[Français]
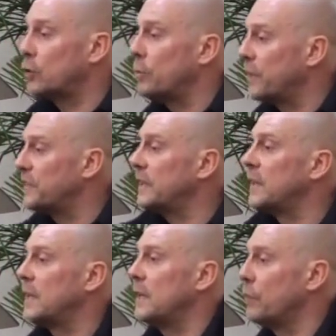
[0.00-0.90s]
de basket et
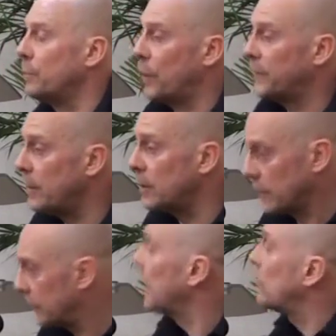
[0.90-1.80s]
de téléphone portable.
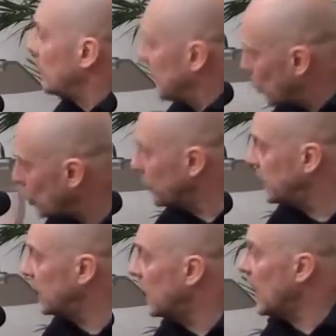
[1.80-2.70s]
Il y a des deux
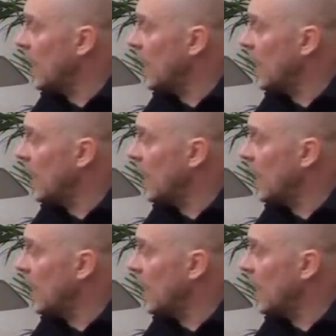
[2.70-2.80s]
côtés.